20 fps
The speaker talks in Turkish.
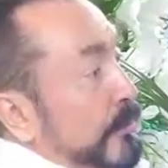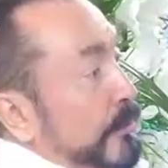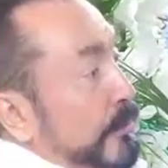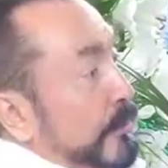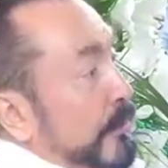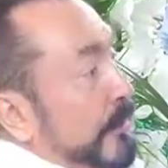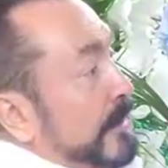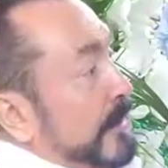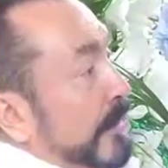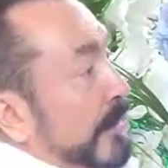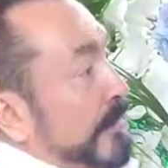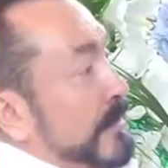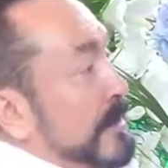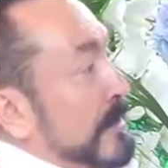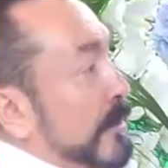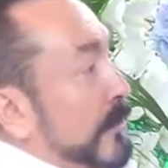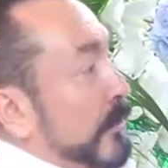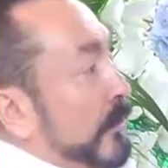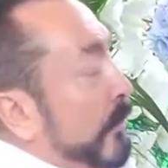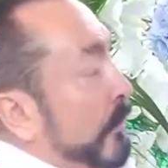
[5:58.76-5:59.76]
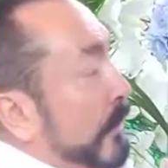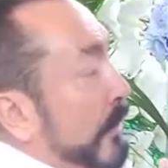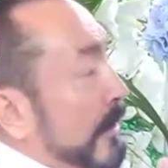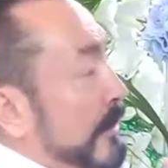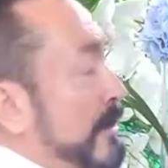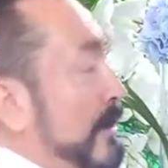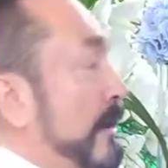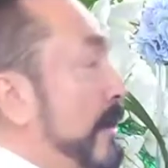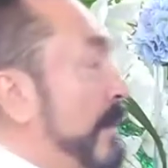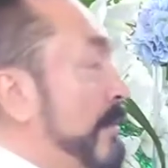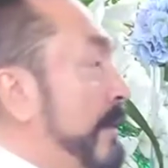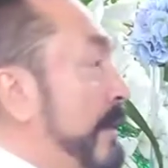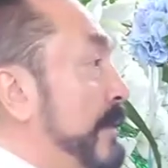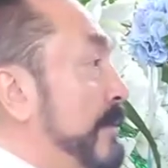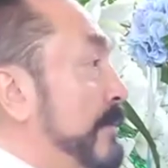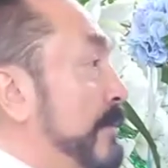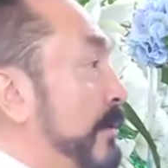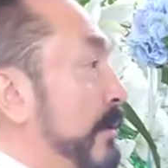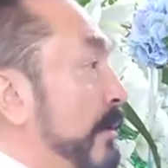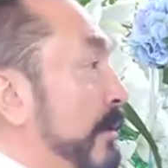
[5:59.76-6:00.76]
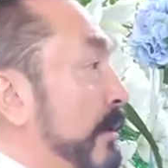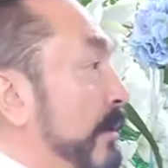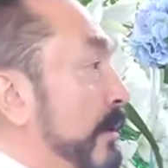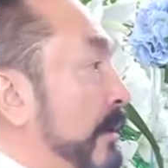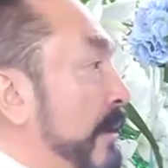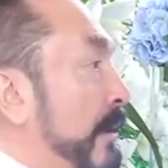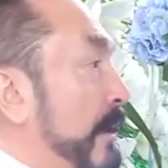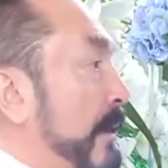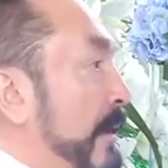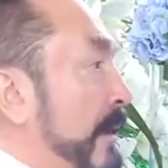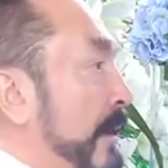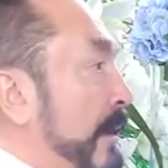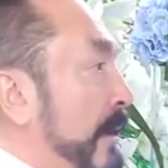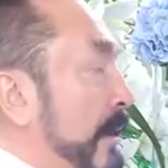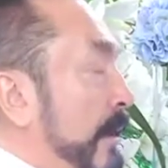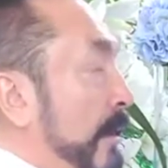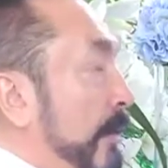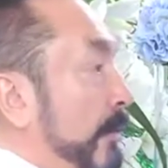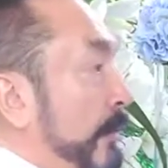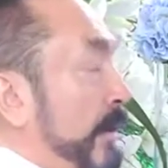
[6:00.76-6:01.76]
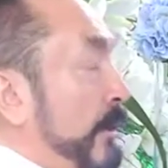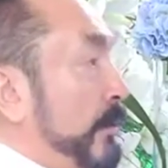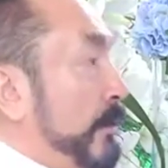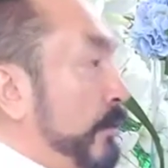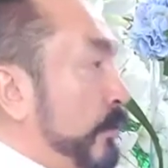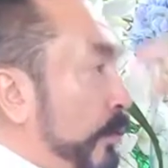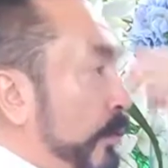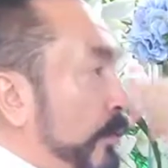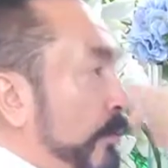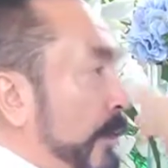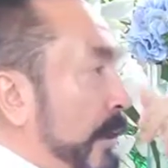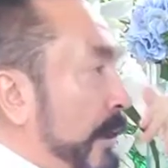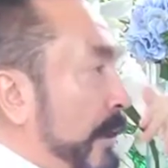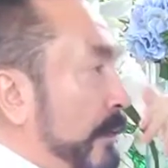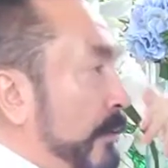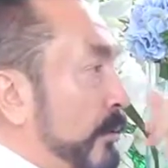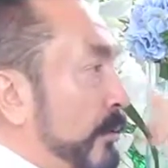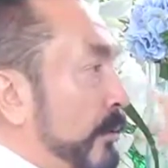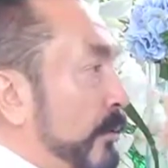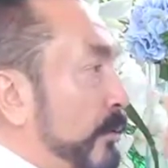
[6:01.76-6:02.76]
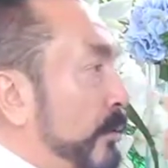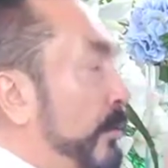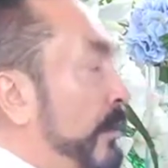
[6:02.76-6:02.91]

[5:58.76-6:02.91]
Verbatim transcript: dışı bu diyor. Metafizik diyor. Onu açıklayamayız diyor. Peki duyma,